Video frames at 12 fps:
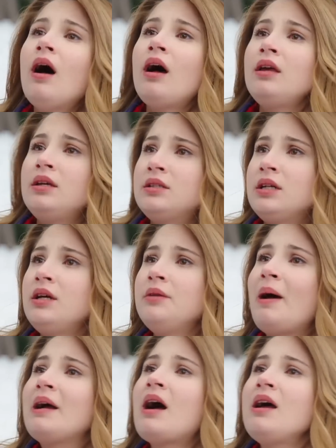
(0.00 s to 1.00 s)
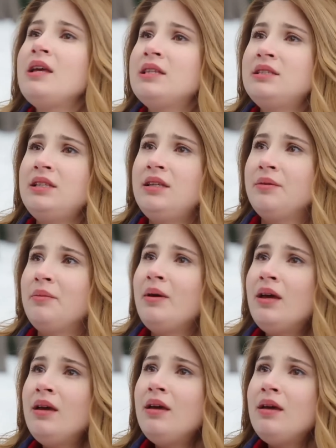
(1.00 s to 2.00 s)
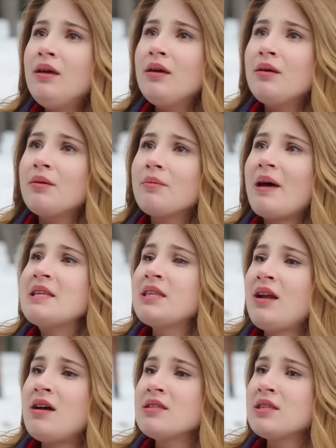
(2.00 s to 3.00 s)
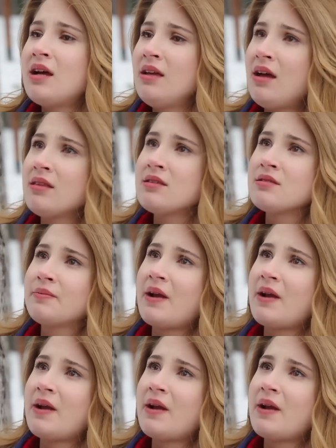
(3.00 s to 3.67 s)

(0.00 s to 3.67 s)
Hayır, hayır ben gayet iyiyim. Ben seni asla yalnız